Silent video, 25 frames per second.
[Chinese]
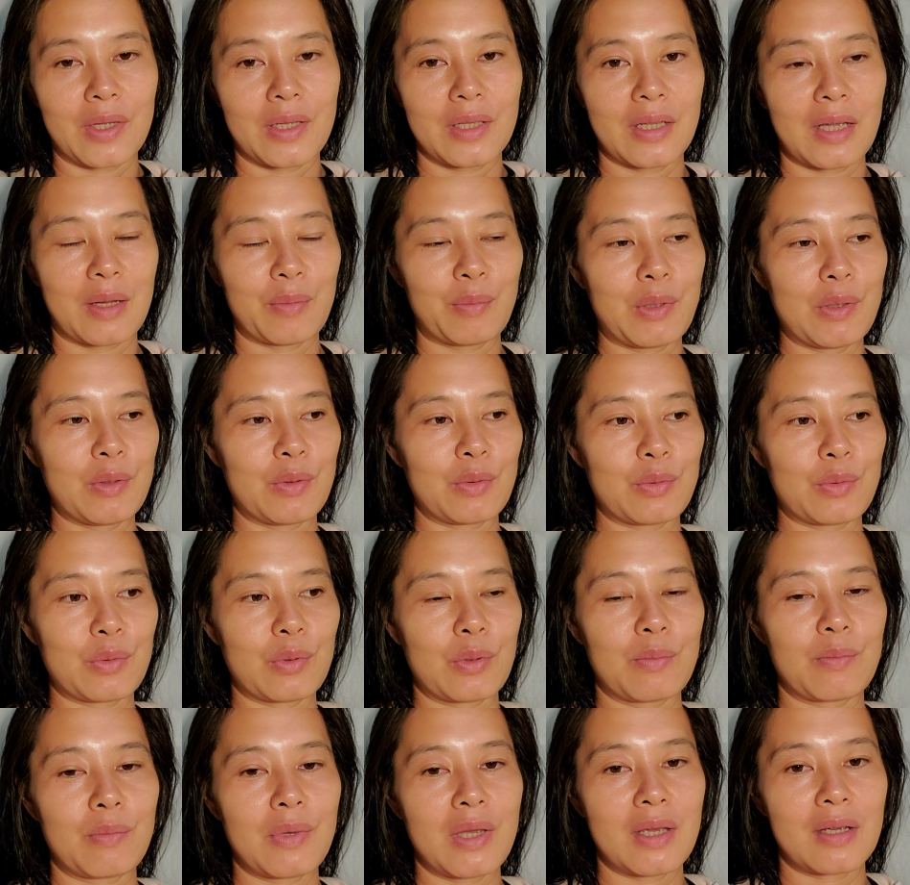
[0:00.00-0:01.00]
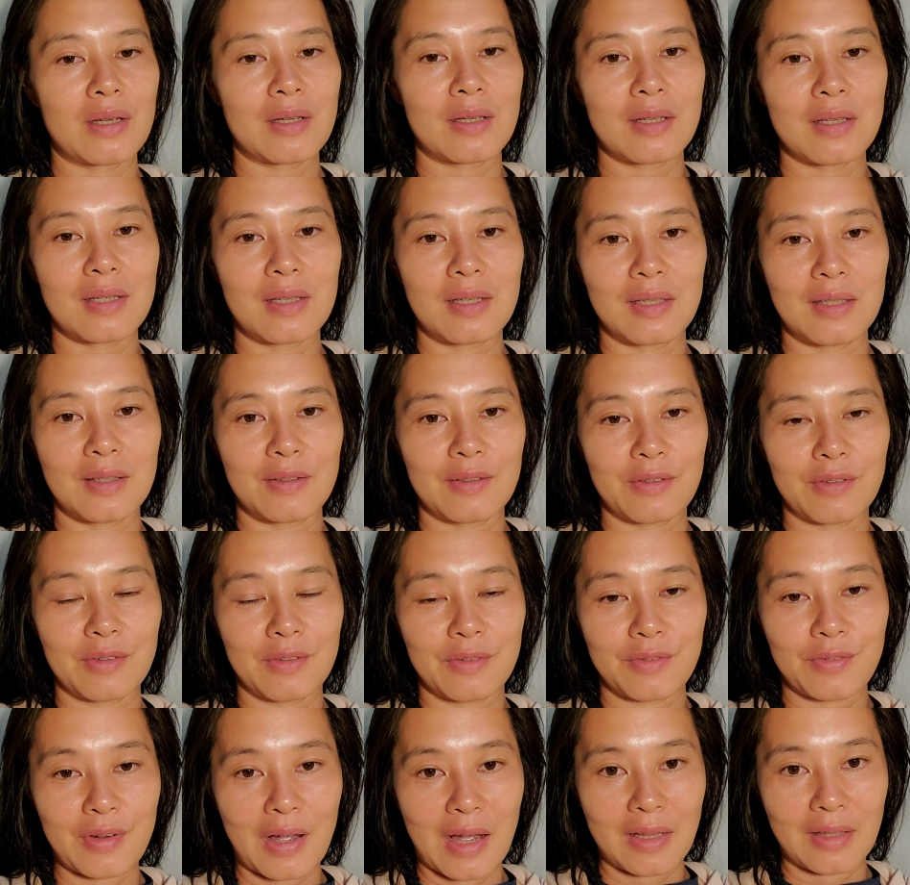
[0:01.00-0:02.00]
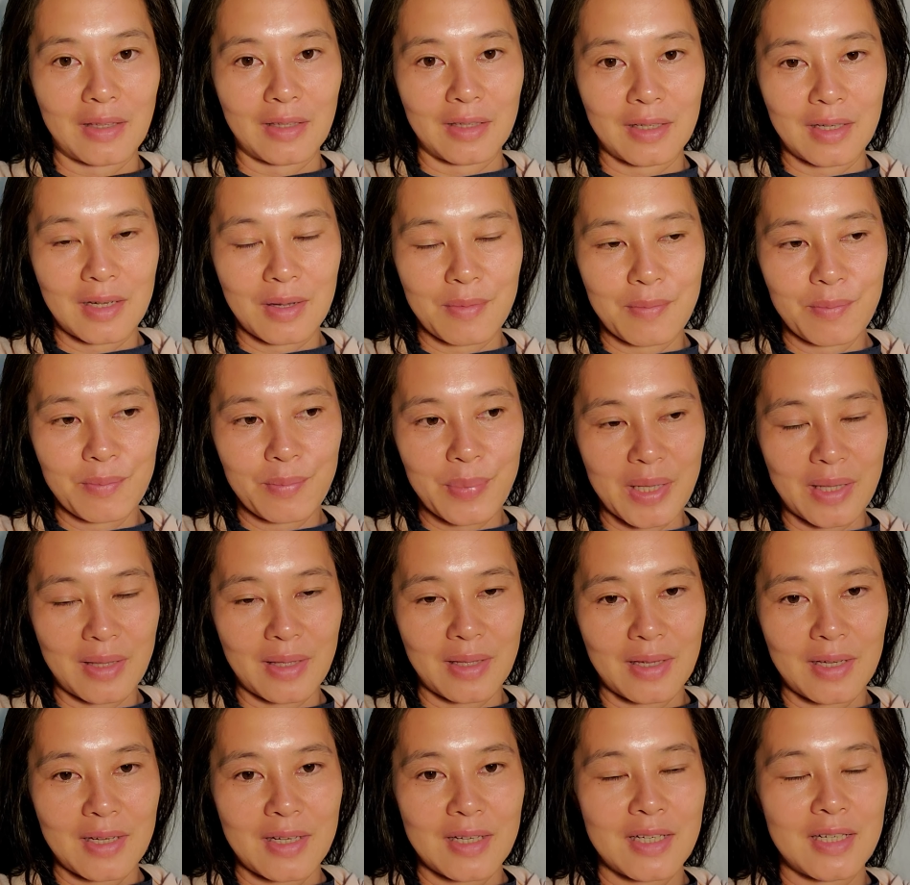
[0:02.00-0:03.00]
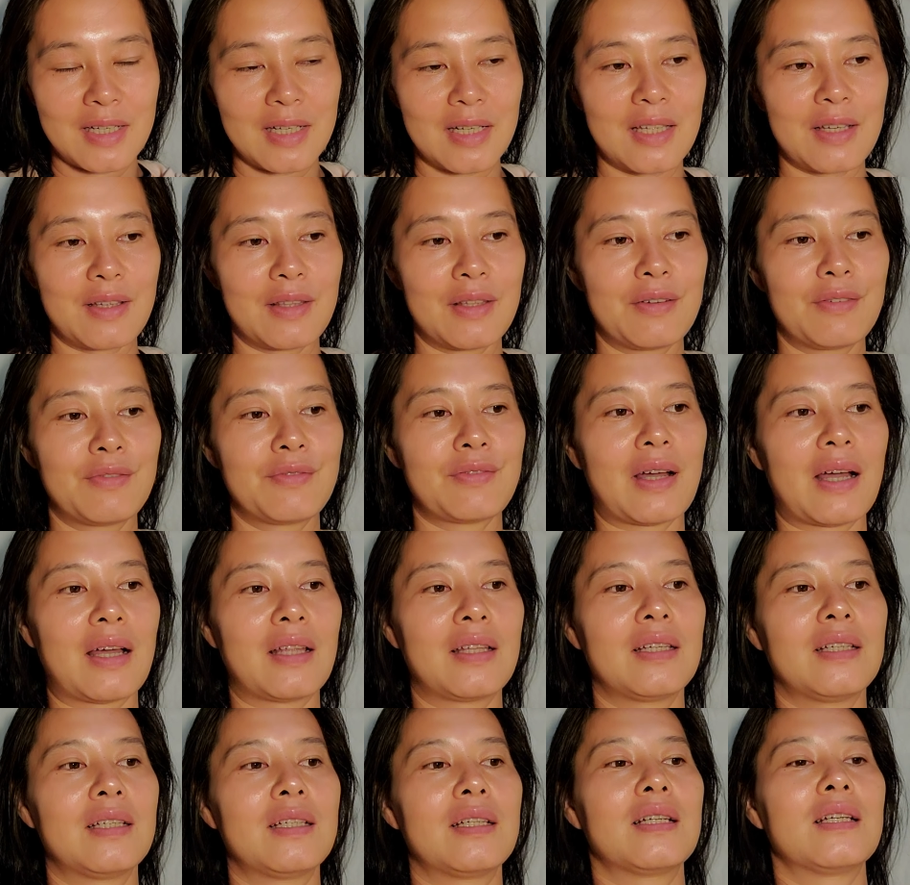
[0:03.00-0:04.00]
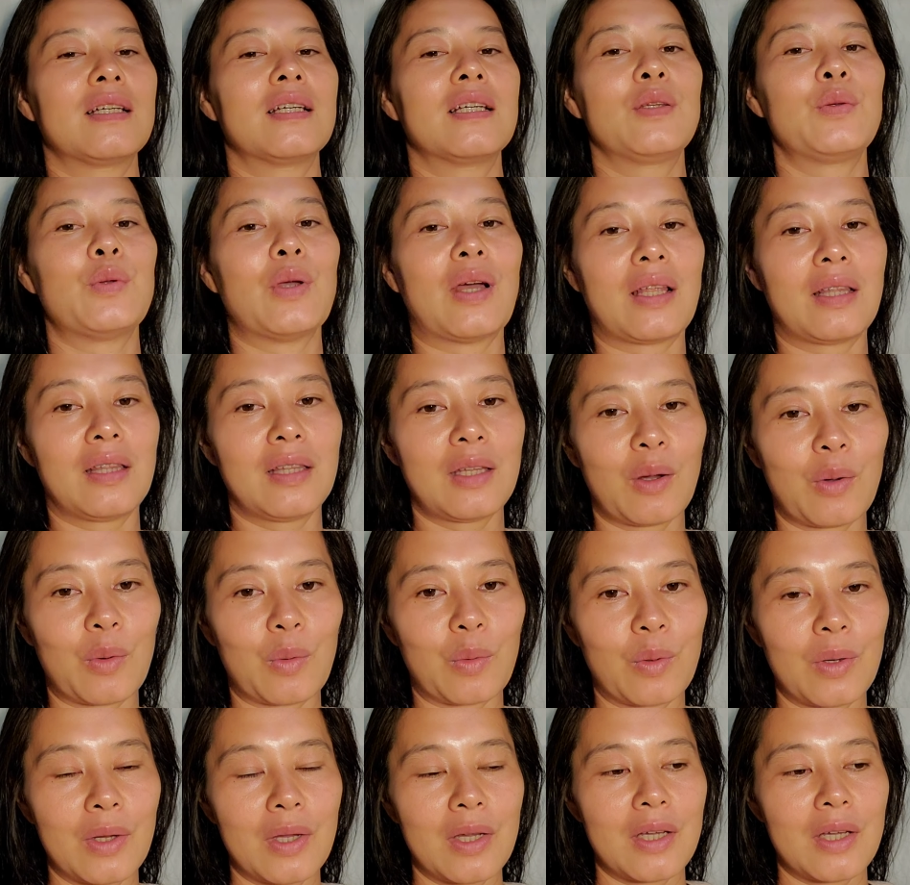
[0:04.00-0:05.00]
他没有说灭是你的法的根本，是你的法的源头，